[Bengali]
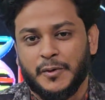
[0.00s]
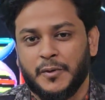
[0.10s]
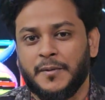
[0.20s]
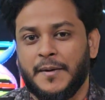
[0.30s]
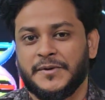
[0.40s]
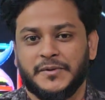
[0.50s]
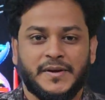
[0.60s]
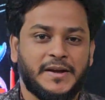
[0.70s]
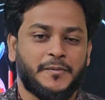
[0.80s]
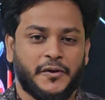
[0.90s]
কোনোভাবে
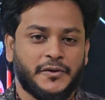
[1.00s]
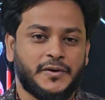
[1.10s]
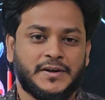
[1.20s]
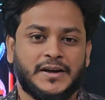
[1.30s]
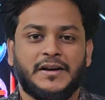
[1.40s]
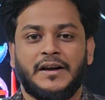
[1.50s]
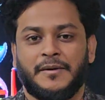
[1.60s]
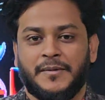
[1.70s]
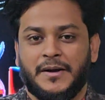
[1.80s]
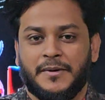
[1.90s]
যদি এই বন্ধনটা
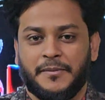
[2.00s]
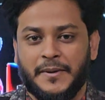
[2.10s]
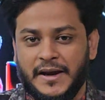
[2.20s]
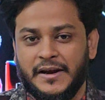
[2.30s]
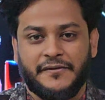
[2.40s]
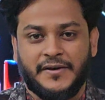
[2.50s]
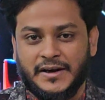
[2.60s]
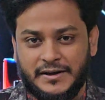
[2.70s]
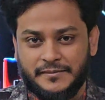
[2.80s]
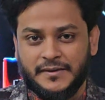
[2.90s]
আমরা আবার ভেঙে
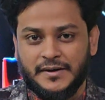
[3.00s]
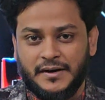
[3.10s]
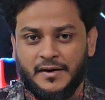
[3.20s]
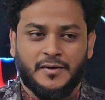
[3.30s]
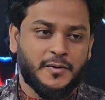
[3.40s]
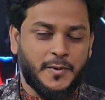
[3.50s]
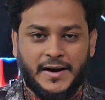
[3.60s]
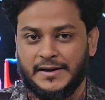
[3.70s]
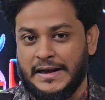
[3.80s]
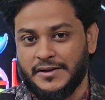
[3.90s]
ফেলি কোনো
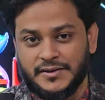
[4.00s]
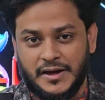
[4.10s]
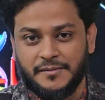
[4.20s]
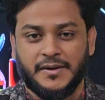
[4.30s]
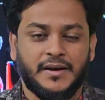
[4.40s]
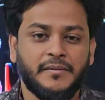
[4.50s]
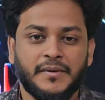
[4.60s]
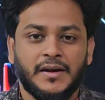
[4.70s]
একটা অ্যানজাইম দিয়ে